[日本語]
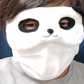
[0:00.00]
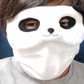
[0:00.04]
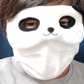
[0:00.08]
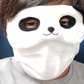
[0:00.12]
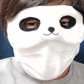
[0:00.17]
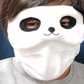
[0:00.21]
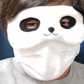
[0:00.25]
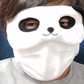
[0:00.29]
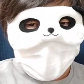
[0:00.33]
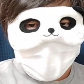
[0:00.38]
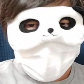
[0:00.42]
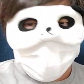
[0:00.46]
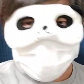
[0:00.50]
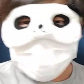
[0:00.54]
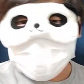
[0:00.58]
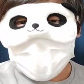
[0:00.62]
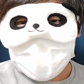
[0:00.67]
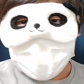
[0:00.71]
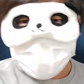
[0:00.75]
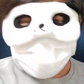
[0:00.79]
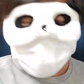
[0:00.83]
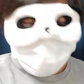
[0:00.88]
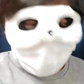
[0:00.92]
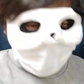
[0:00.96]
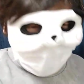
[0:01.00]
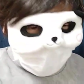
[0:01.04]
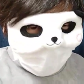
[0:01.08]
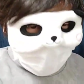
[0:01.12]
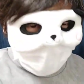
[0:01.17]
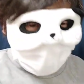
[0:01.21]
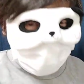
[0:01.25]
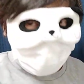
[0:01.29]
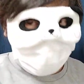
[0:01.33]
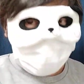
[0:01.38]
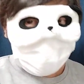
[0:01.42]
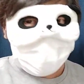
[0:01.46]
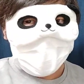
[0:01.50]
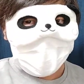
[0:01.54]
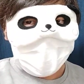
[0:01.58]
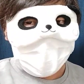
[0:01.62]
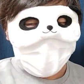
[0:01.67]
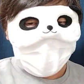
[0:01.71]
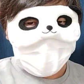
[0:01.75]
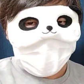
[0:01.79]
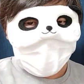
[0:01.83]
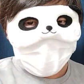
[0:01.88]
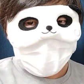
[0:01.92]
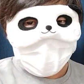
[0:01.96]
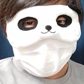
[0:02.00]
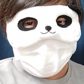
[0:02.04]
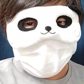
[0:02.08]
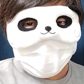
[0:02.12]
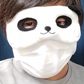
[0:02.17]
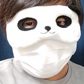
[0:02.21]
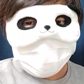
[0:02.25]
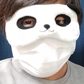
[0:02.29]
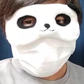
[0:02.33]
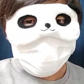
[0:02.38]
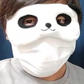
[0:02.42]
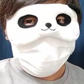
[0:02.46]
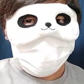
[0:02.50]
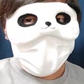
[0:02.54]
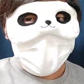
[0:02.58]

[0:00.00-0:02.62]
えー、いろんなものがね、えー、